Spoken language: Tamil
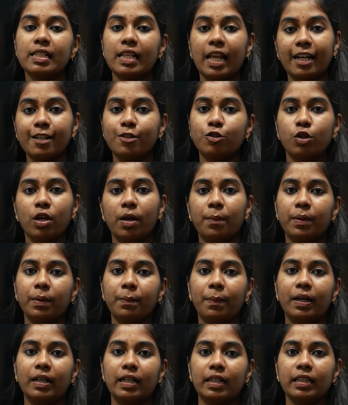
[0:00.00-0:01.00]
ஸ்லைட் ஷோ எப்படி
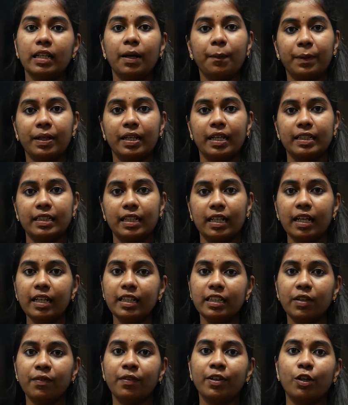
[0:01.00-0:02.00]
பண்ணுறது அப்படிங்கிறதெல்லாம்
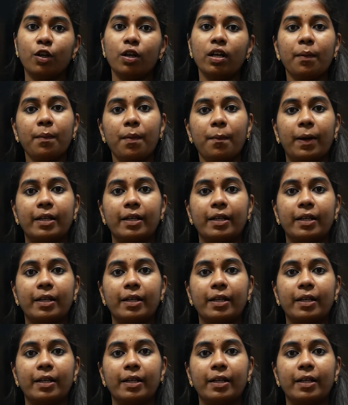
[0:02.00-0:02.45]
இந்த வீடியோவில் நம்ம